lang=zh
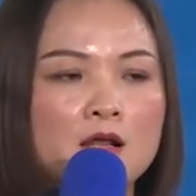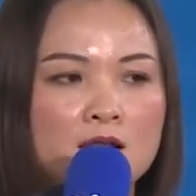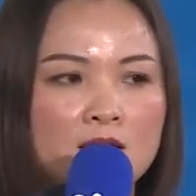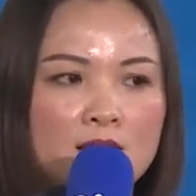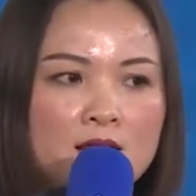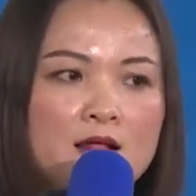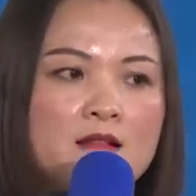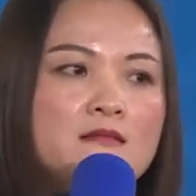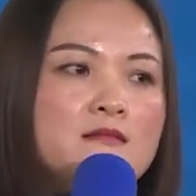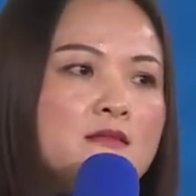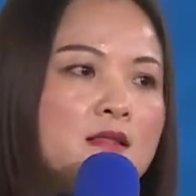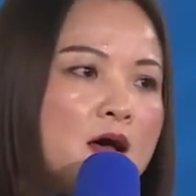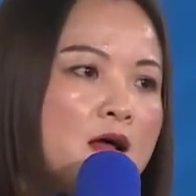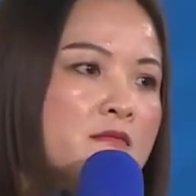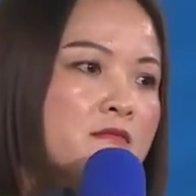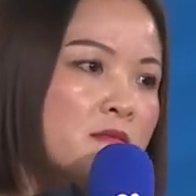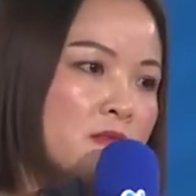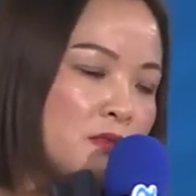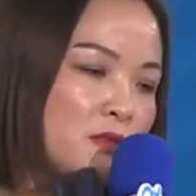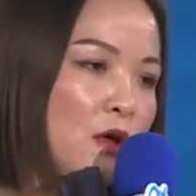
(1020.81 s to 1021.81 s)
人
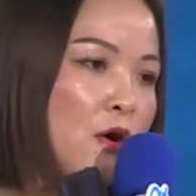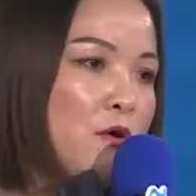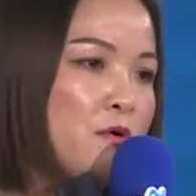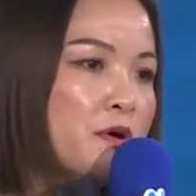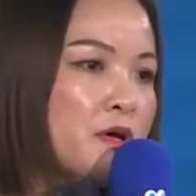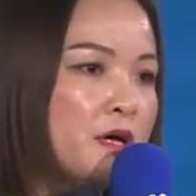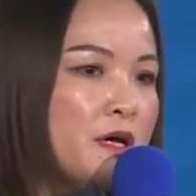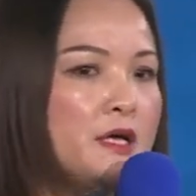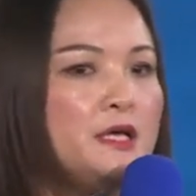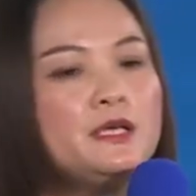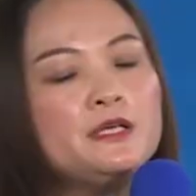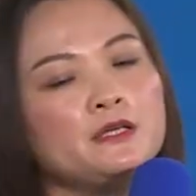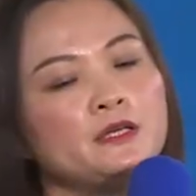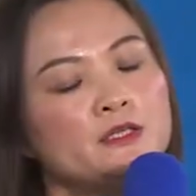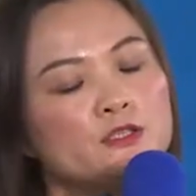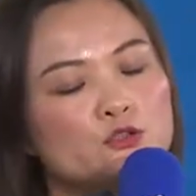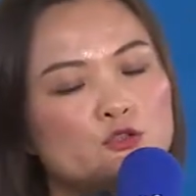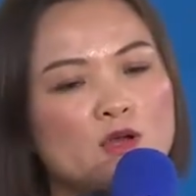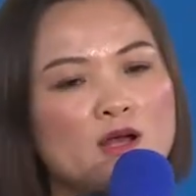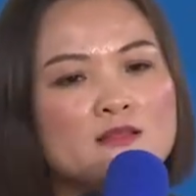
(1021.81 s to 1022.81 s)
人都可以
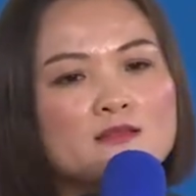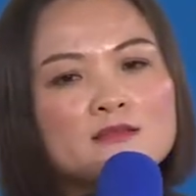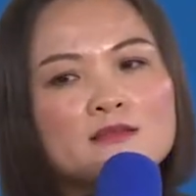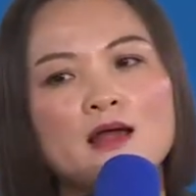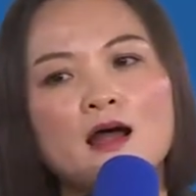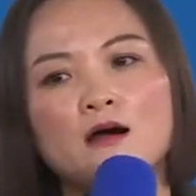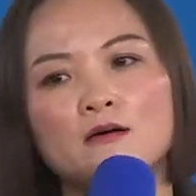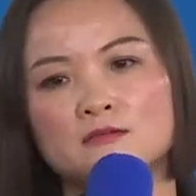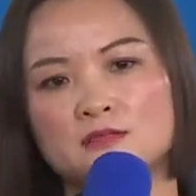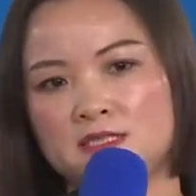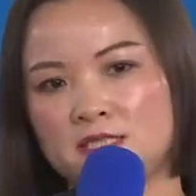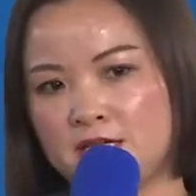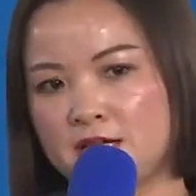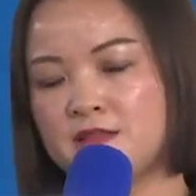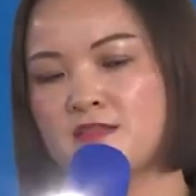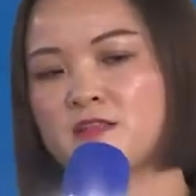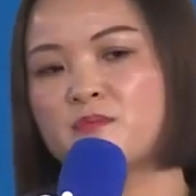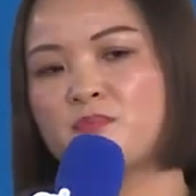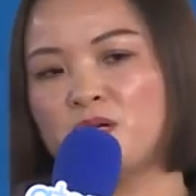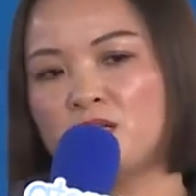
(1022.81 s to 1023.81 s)
赚到
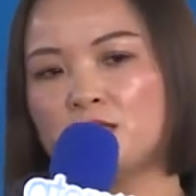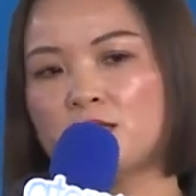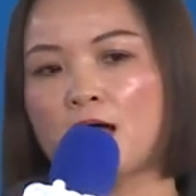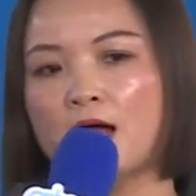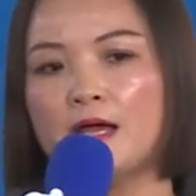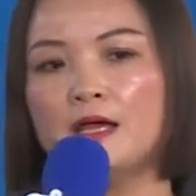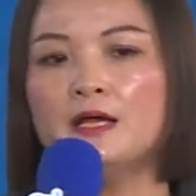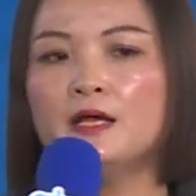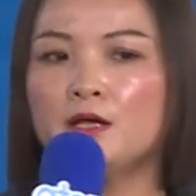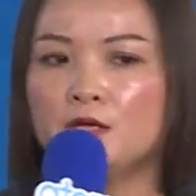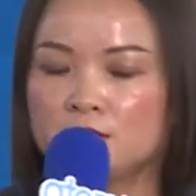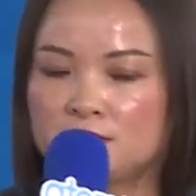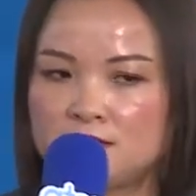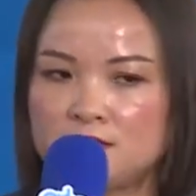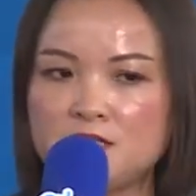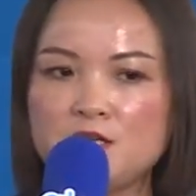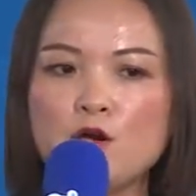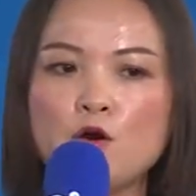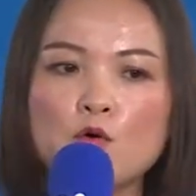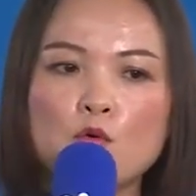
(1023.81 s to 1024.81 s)
钱的平台，
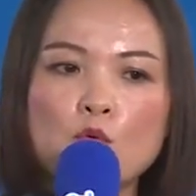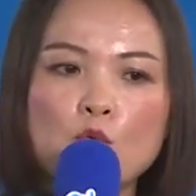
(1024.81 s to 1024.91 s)
只有